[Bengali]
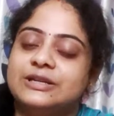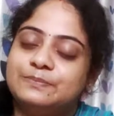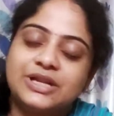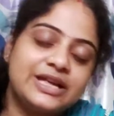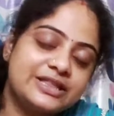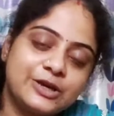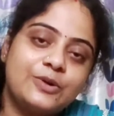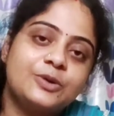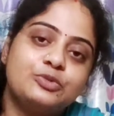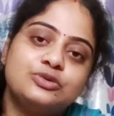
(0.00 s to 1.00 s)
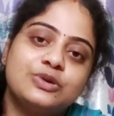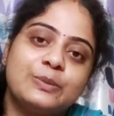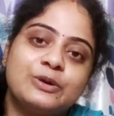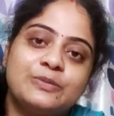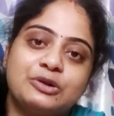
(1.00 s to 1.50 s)
রিপ্লাই দেওয়ার মতো
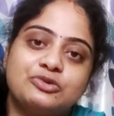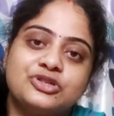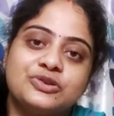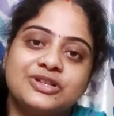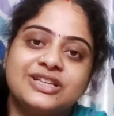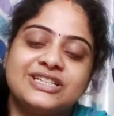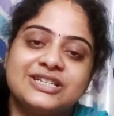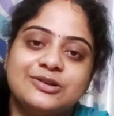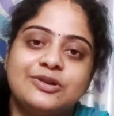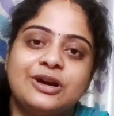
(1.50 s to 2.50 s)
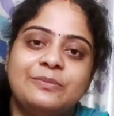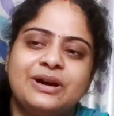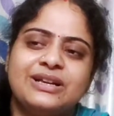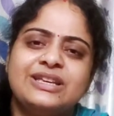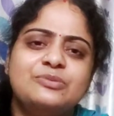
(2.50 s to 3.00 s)
আমার মানসিকতা ছিল না
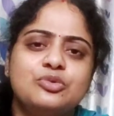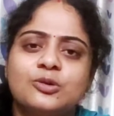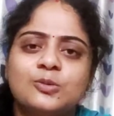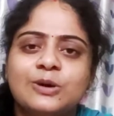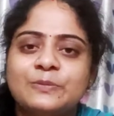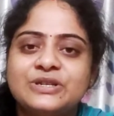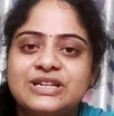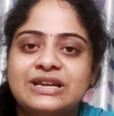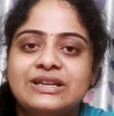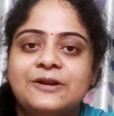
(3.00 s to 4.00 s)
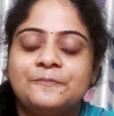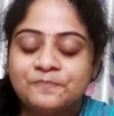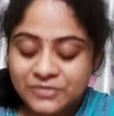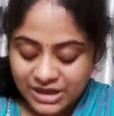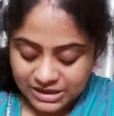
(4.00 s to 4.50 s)
বা কি বলবো আমি জানি না
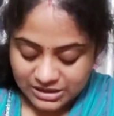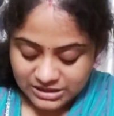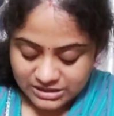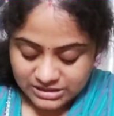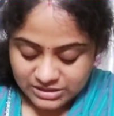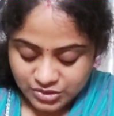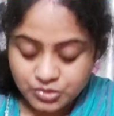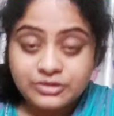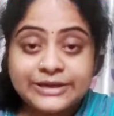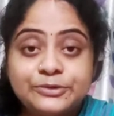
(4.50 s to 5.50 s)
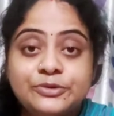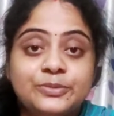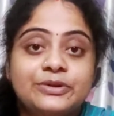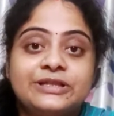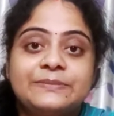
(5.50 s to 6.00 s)
শুধু এটুকুই
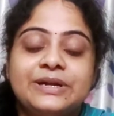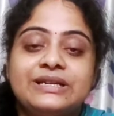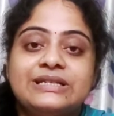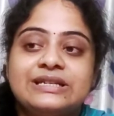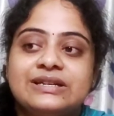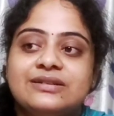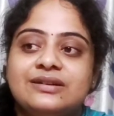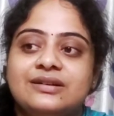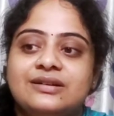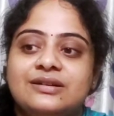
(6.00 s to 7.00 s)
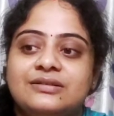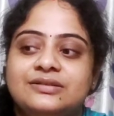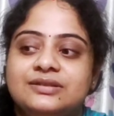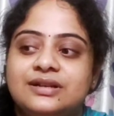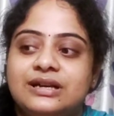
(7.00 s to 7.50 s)
বলতে পারি যে
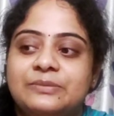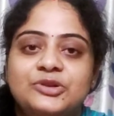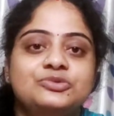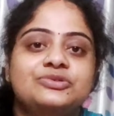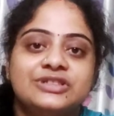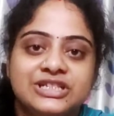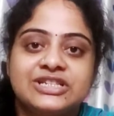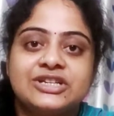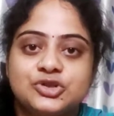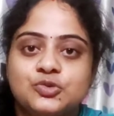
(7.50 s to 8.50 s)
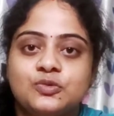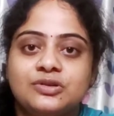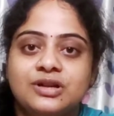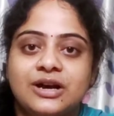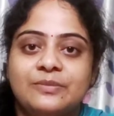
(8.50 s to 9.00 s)
আমি উনত্রিশে জুন
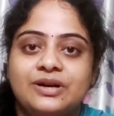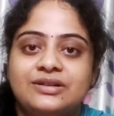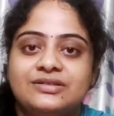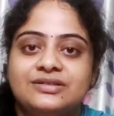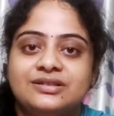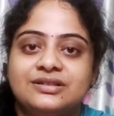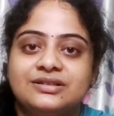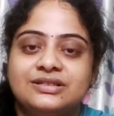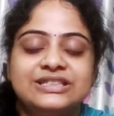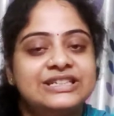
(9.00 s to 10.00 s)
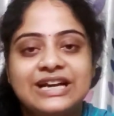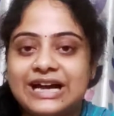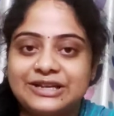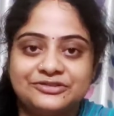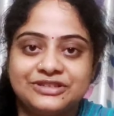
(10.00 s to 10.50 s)
আমার দিদিকে
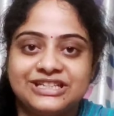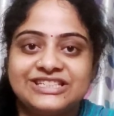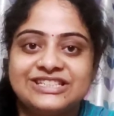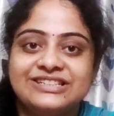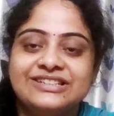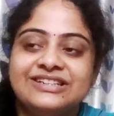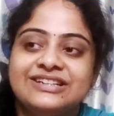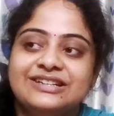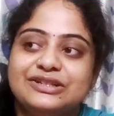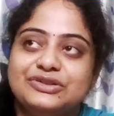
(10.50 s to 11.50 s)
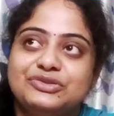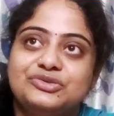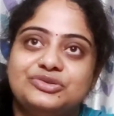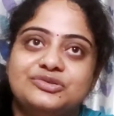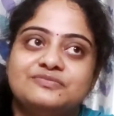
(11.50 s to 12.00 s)
হারিয়ে ফেলেছি
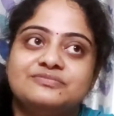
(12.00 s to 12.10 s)
তো